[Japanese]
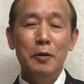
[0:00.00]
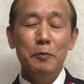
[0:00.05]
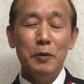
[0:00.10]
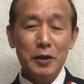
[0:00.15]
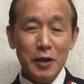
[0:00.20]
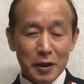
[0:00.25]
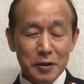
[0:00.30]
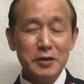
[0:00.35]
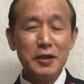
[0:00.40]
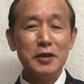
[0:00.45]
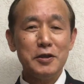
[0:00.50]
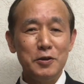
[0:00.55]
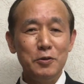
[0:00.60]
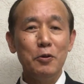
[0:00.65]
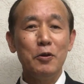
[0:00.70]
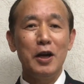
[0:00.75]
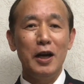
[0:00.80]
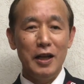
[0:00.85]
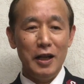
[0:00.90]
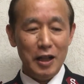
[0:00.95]
私たちの
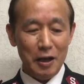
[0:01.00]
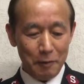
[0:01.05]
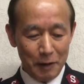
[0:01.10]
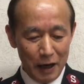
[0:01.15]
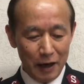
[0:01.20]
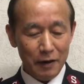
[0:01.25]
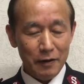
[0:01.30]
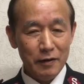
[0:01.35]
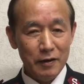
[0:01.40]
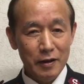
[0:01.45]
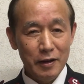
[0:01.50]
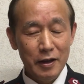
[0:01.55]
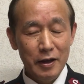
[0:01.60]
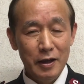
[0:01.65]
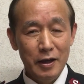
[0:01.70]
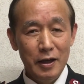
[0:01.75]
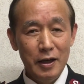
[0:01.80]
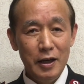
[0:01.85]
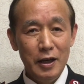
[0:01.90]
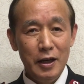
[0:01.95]
体は
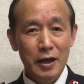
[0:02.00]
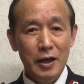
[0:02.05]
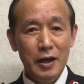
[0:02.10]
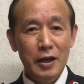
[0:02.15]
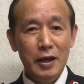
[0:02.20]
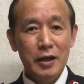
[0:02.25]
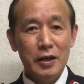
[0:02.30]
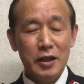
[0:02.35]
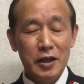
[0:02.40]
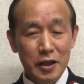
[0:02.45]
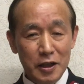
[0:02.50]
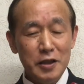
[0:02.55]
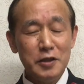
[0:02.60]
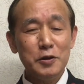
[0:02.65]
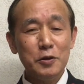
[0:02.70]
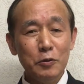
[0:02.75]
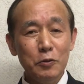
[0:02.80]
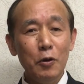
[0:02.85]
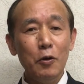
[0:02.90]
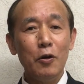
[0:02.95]

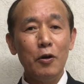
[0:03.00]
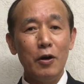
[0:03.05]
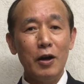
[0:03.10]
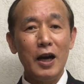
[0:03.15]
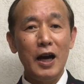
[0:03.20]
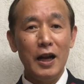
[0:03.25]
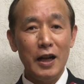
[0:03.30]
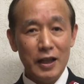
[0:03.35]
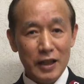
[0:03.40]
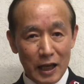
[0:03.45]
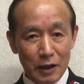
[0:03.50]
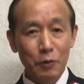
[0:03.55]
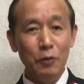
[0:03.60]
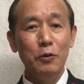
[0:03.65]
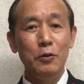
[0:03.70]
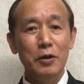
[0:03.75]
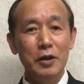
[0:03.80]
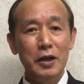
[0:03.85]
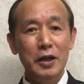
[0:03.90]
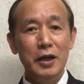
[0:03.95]
キリストの体
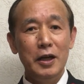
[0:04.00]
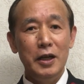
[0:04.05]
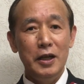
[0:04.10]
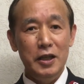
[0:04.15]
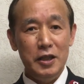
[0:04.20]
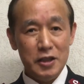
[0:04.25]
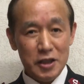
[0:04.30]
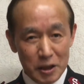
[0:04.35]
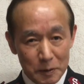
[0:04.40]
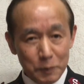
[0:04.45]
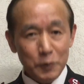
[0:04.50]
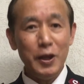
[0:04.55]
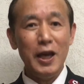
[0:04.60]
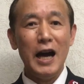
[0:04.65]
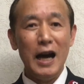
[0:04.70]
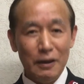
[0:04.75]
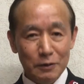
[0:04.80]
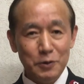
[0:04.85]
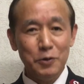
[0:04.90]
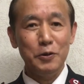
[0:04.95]
の一部で
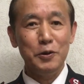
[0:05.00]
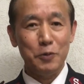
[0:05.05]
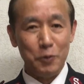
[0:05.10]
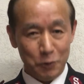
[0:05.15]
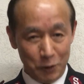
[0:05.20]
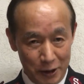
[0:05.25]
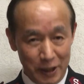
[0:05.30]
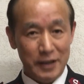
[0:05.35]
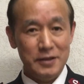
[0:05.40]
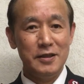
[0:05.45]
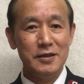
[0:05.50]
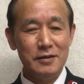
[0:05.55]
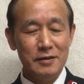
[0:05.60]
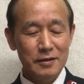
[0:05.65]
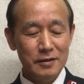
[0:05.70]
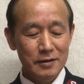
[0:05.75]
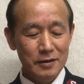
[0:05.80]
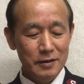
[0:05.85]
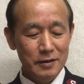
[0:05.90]
あるということです